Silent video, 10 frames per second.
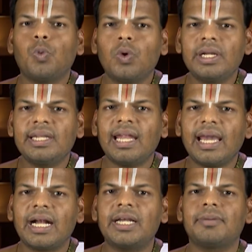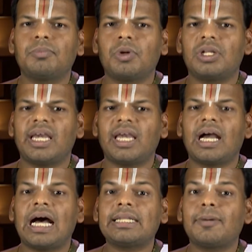ஒரு நிலை அழியும் போதே
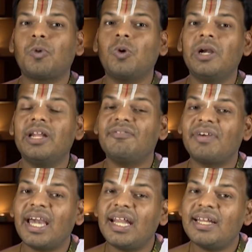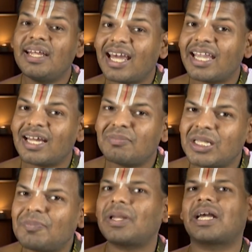அந்த பொருளின் வேறு நிலை
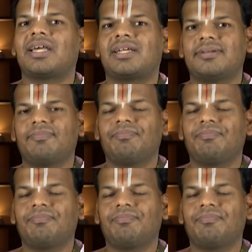என்பது பிறக்கிறது